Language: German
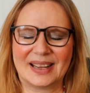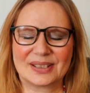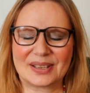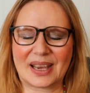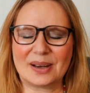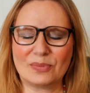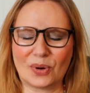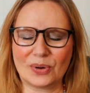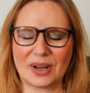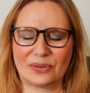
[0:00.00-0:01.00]
zu einem
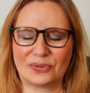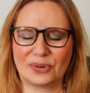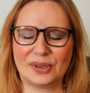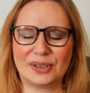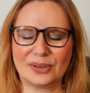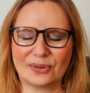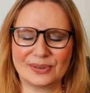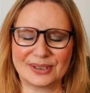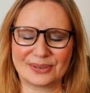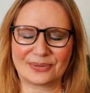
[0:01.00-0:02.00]
unerfüllten,
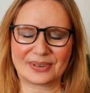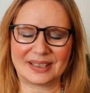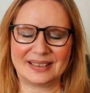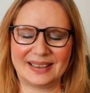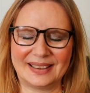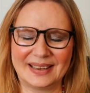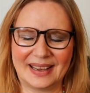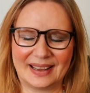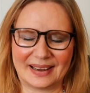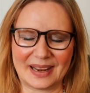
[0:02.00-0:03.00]
unzufriedenen
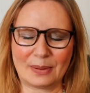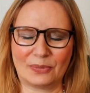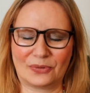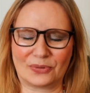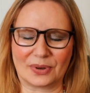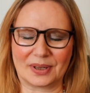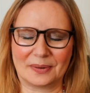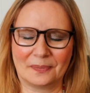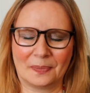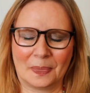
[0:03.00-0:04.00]
Leben führen.
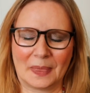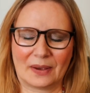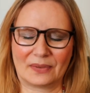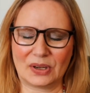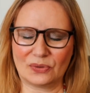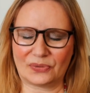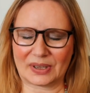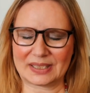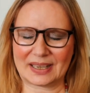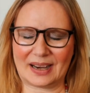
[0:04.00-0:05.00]
Wenn du
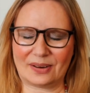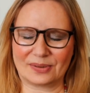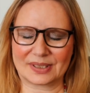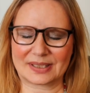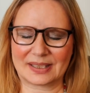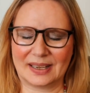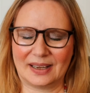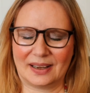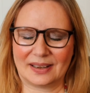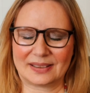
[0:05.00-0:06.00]
vertraust,
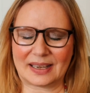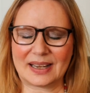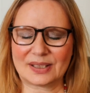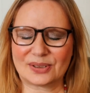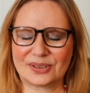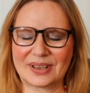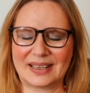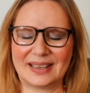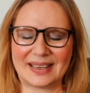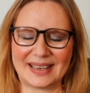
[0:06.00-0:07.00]
dann hast du so
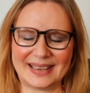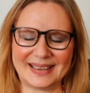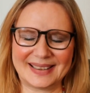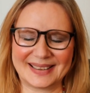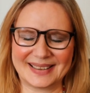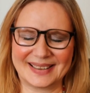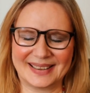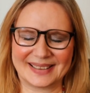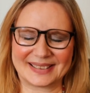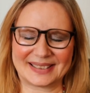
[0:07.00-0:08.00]
eine innere
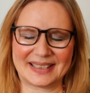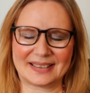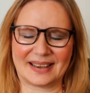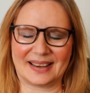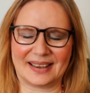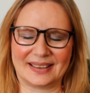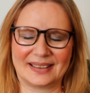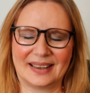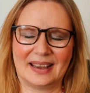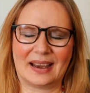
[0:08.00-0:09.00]
Sicherheit.
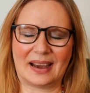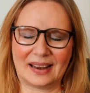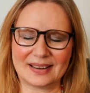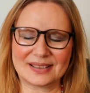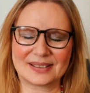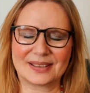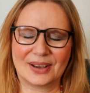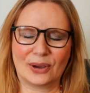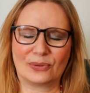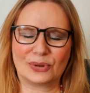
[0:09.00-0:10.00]
Alles
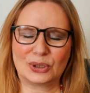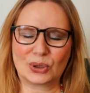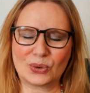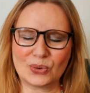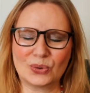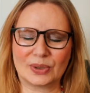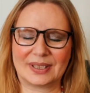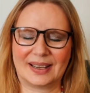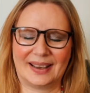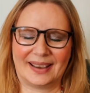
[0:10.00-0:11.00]
wird gut.
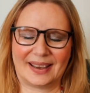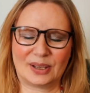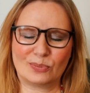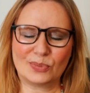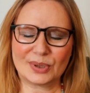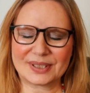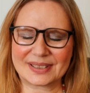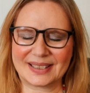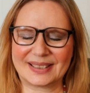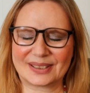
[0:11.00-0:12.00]
Ich muss
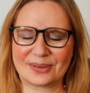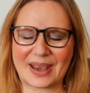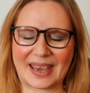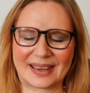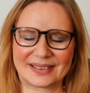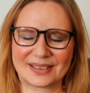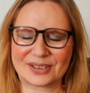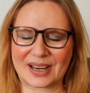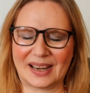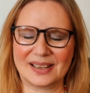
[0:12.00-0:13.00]
nicht so
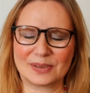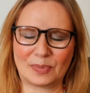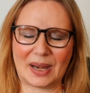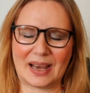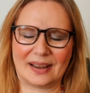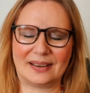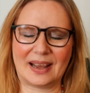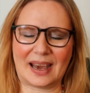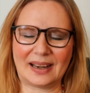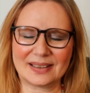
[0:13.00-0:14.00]
hektisch alles planen.
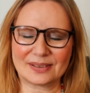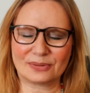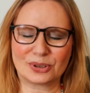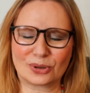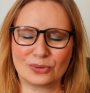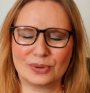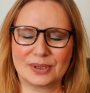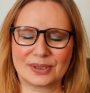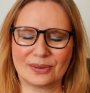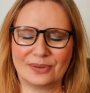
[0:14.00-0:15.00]
Alles wird
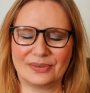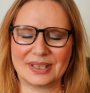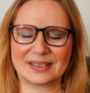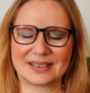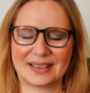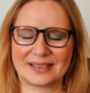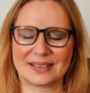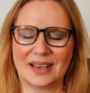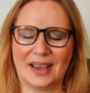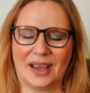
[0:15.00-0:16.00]
gut so, wie es ist.
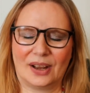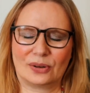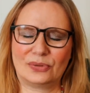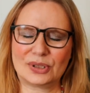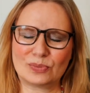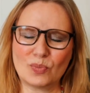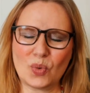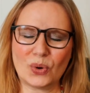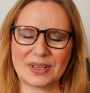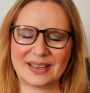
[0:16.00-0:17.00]
Du wirst
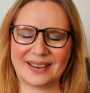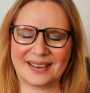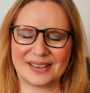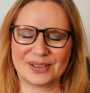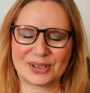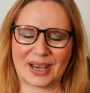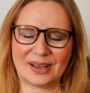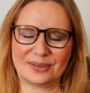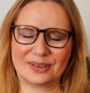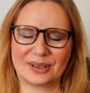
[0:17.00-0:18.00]
mutigere
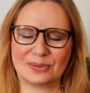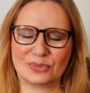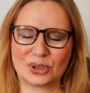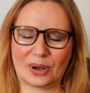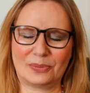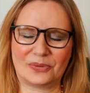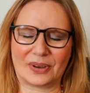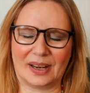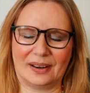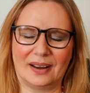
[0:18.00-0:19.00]
Entscheidungen im Job
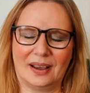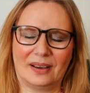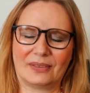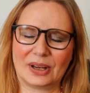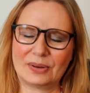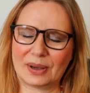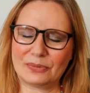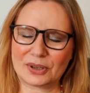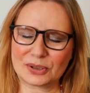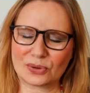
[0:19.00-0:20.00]
fällen, weil du
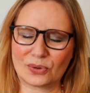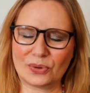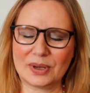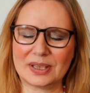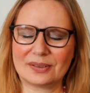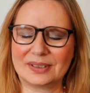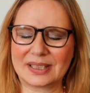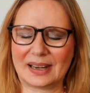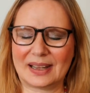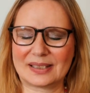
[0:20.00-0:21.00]
einfach so ruhig und
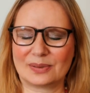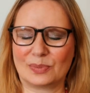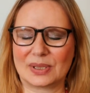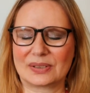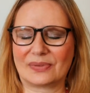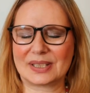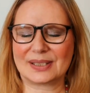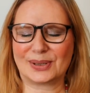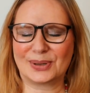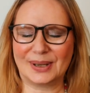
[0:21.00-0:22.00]
gelassen bist, was
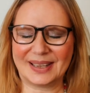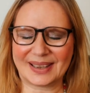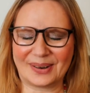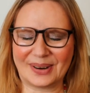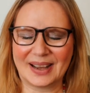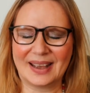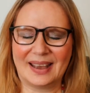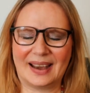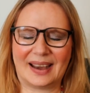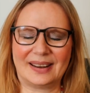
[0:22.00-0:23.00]
natürlich auch
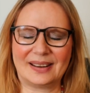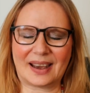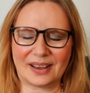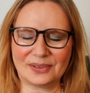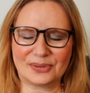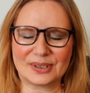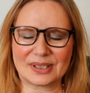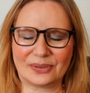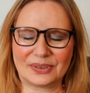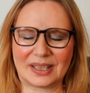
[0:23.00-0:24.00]
einen Einfluss
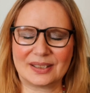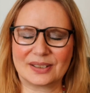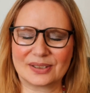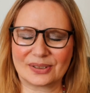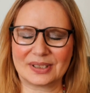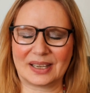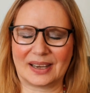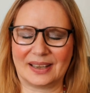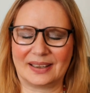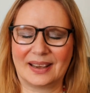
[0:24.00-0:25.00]
auf deine
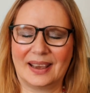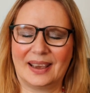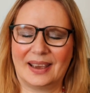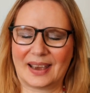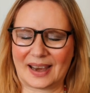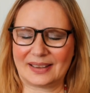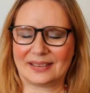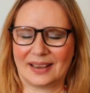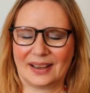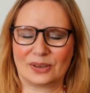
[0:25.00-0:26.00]
Gesundheit
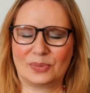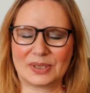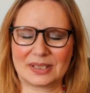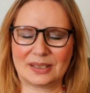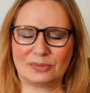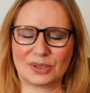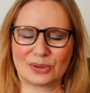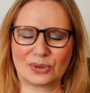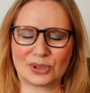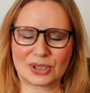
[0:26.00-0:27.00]
hat. Du bist nicht mehr
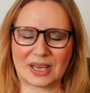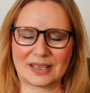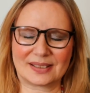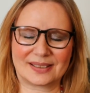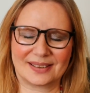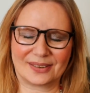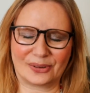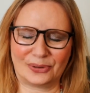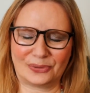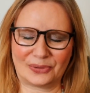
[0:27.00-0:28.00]
so gestresst
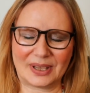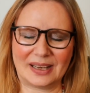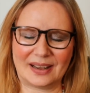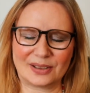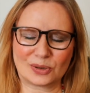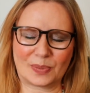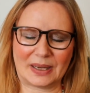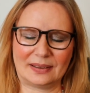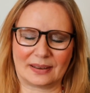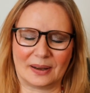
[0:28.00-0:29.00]
und viel
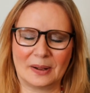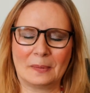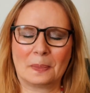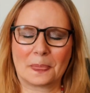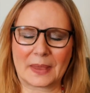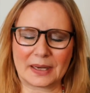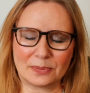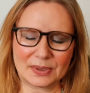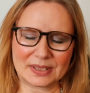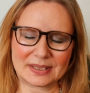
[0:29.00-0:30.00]
entspannter. Deine
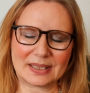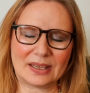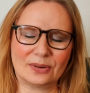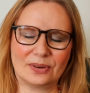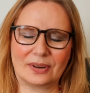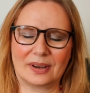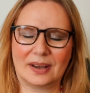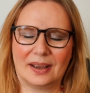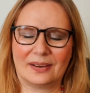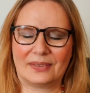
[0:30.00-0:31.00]
Beziehungen,
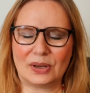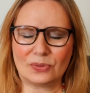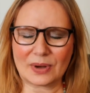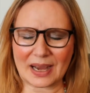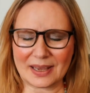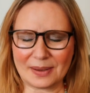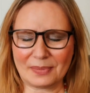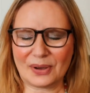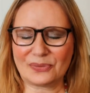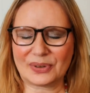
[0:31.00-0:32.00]
wenn du
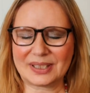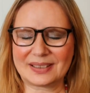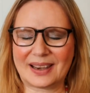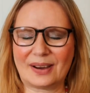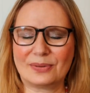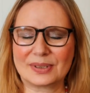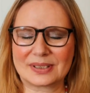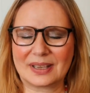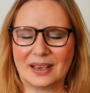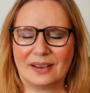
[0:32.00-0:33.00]
immer
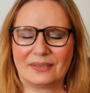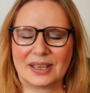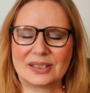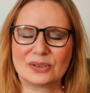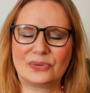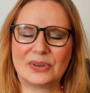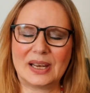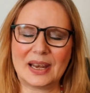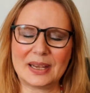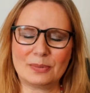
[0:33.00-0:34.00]
vertraust, werden so viel
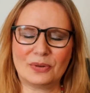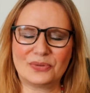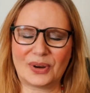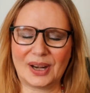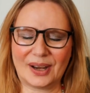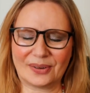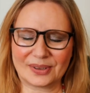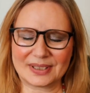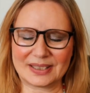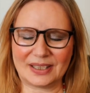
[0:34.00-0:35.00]
liebevoller
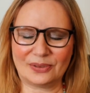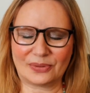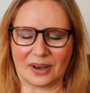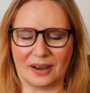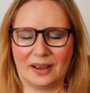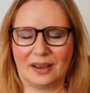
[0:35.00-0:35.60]
und tiefer.